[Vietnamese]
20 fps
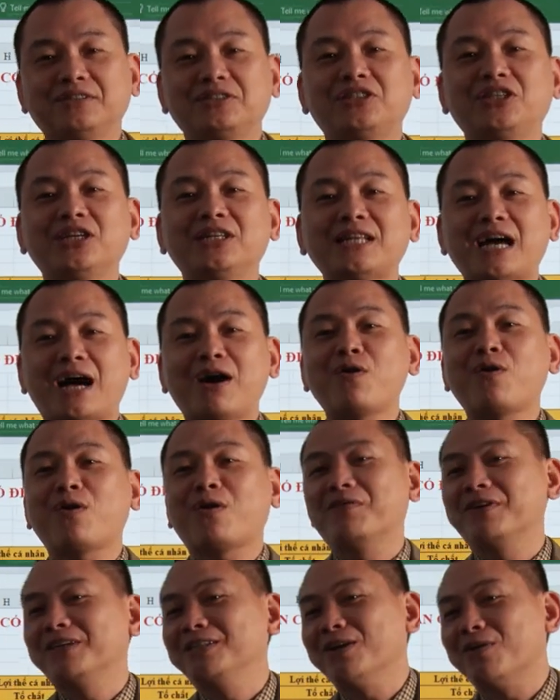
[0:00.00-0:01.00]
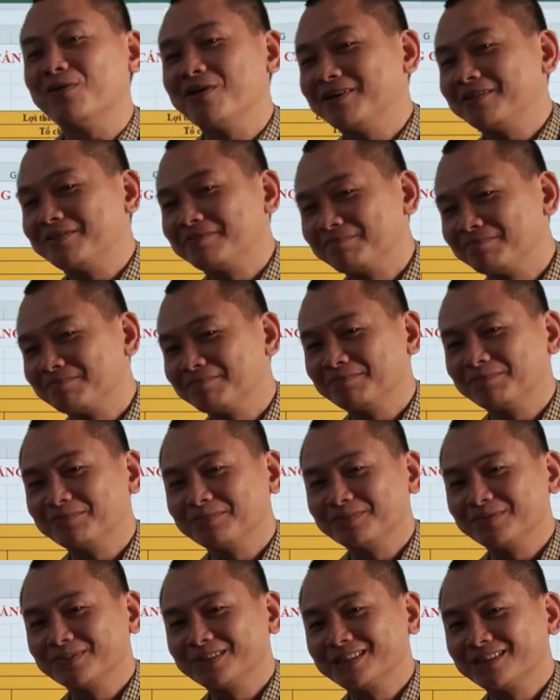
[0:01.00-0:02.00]
chiến thắng của nó vẫn nhiều hơn.
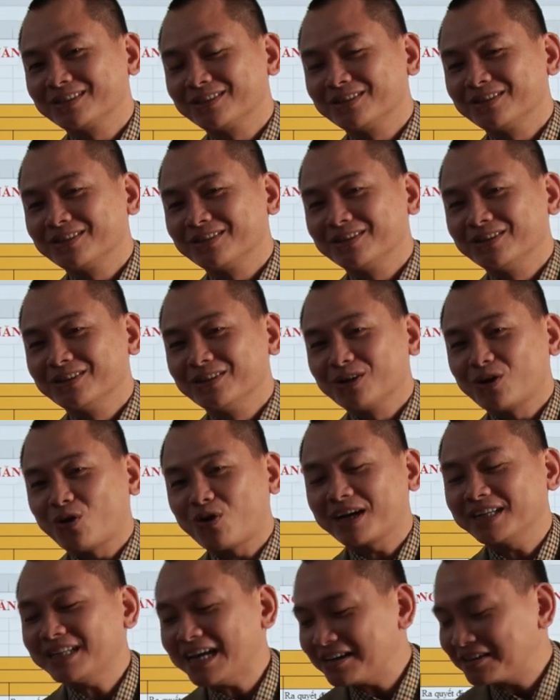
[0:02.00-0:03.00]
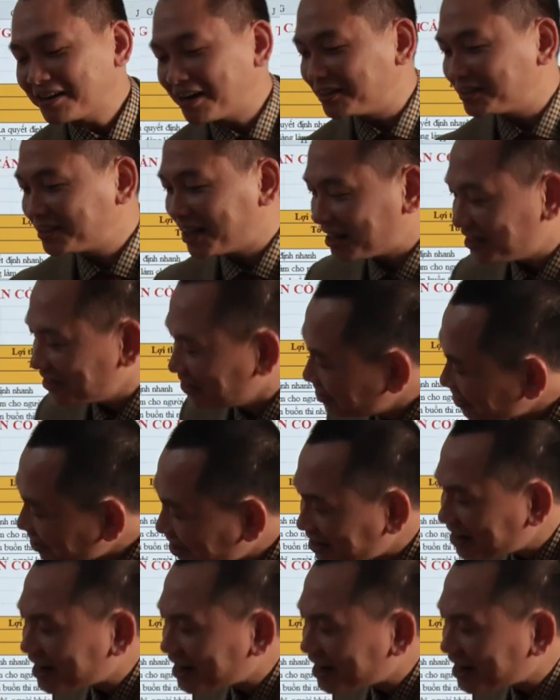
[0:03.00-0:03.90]
Còn cái thằng cẩn thận nữa